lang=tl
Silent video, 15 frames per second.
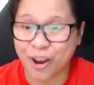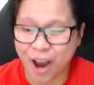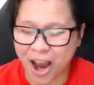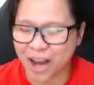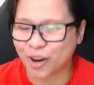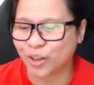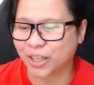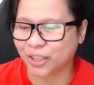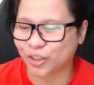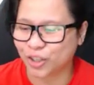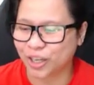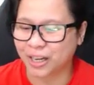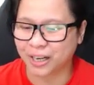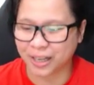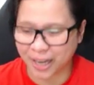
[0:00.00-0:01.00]
ngayong araw na to
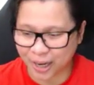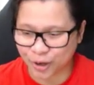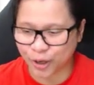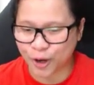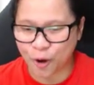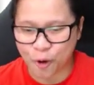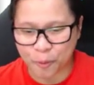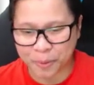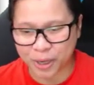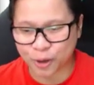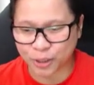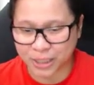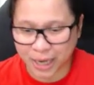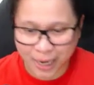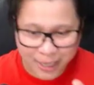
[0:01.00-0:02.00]
na nag-record ako.
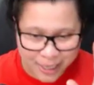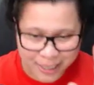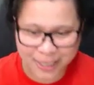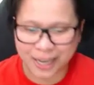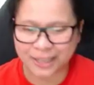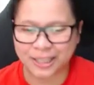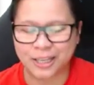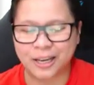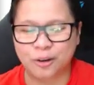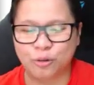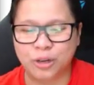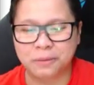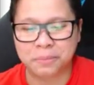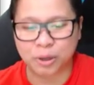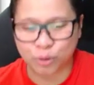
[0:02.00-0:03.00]
Pero tsaka na rin natin yan
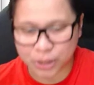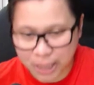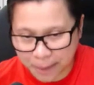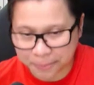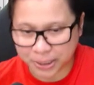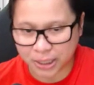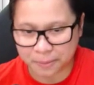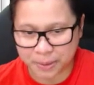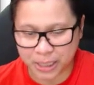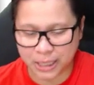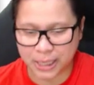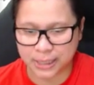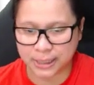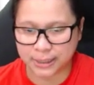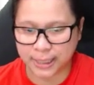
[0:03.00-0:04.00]
ulit pag-usapan kapag ka
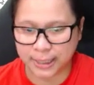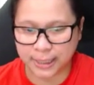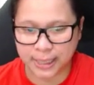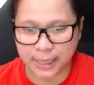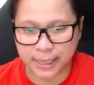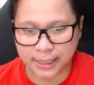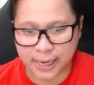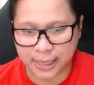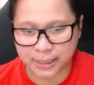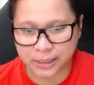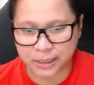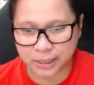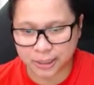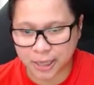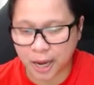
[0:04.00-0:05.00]
nasa technical
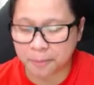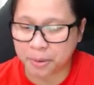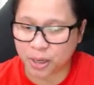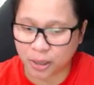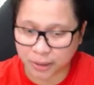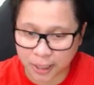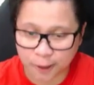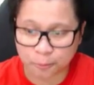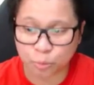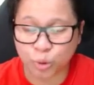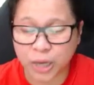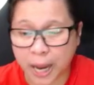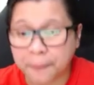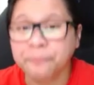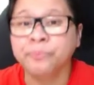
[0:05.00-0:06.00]
analysis na tayo. Pero ang tanong
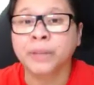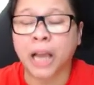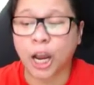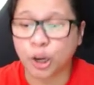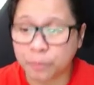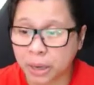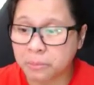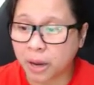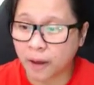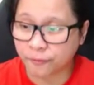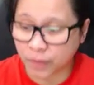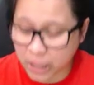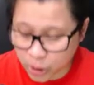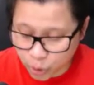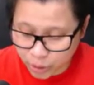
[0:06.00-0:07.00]
muna, ano ba yung mga
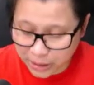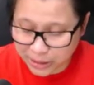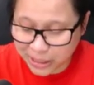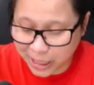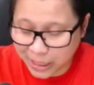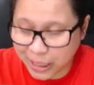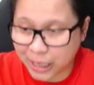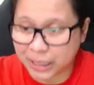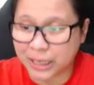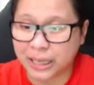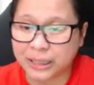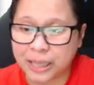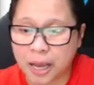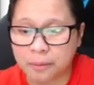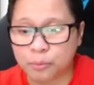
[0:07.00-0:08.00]
features at tsaka
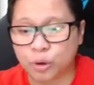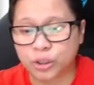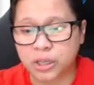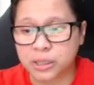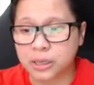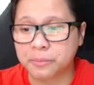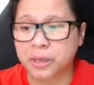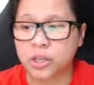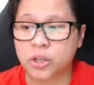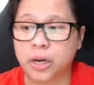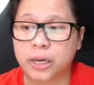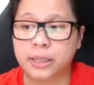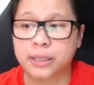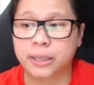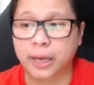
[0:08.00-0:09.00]
nakikita mo dyan sa may
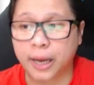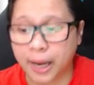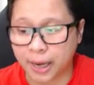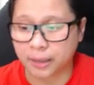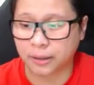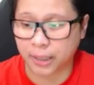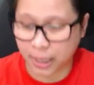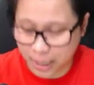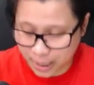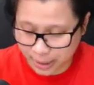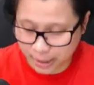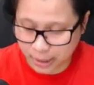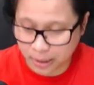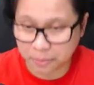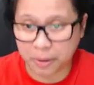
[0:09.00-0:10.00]
charts na yan? Teka
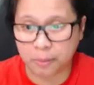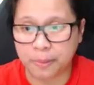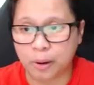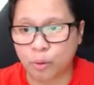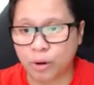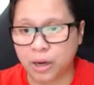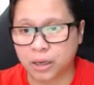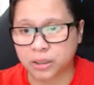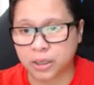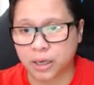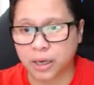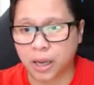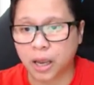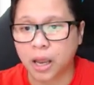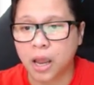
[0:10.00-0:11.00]
lang, iibabaw ko lang siya
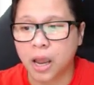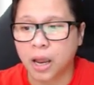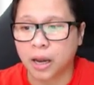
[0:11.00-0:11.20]
na